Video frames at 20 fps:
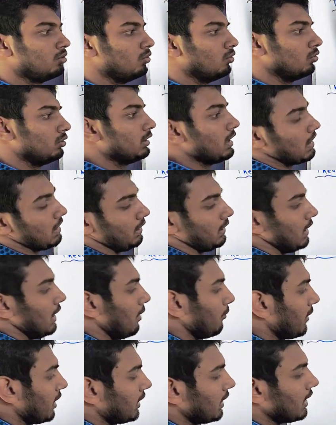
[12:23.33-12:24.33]
তো তার আগে
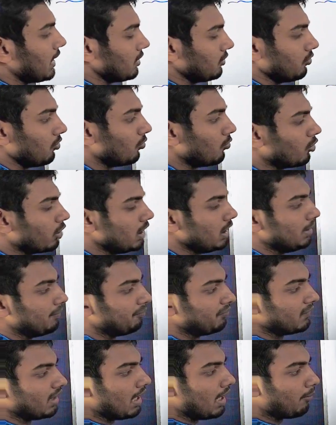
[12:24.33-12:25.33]
আমরা একটা কাজ করব কি
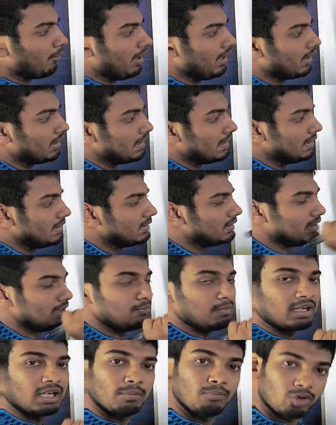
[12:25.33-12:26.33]
আমরা এখানে
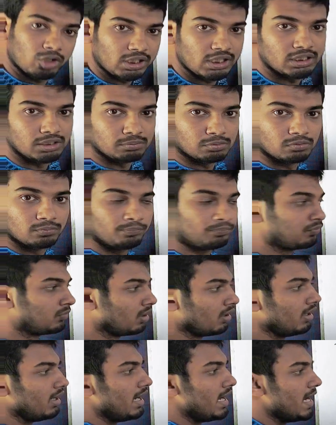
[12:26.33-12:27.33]
সির মানটা বসাই দেব
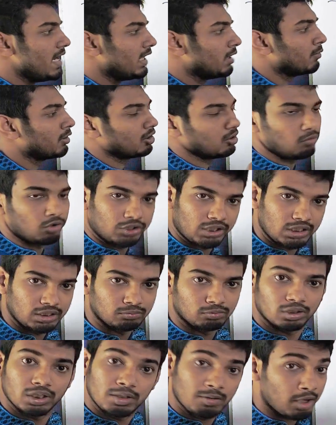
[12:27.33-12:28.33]
এন এর মানটা বসাই
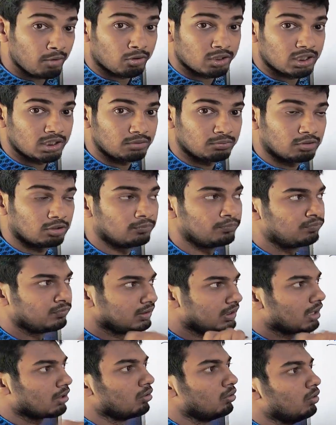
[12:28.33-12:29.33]
দেব কিভাবে বসাই দেব
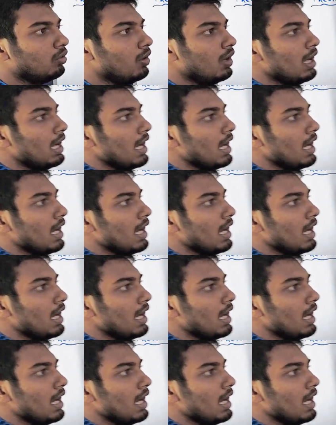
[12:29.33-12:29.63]
দেখো